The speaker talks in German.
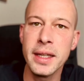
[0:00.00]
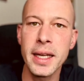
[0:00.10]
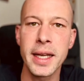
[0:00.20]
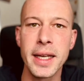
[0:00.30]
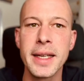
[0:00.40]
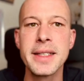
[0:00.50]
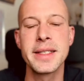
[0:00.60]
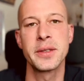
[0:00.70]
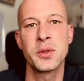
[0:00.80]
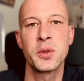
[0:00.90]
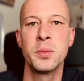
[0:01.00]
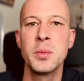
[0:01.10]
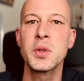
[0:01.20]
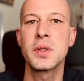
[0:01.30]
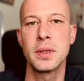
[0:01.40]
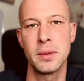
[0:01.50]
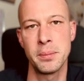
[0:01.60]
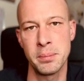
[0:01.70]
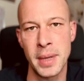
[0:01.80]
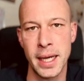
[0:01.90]
nichts. Du musst
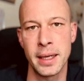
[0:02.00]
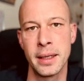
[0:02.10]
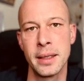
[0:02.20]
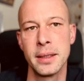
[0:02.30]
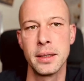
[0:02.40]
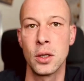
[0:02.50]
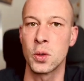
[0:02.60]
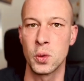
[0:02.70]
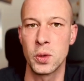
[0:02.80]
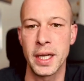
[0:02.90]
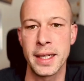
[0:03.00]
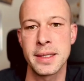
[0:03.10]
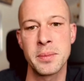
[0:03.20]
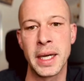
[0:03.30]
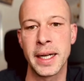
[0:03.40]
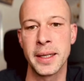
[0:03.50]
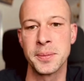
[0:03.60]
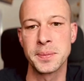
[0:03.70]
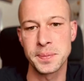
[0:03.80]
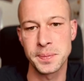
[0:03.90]
machen oder du kannst machen.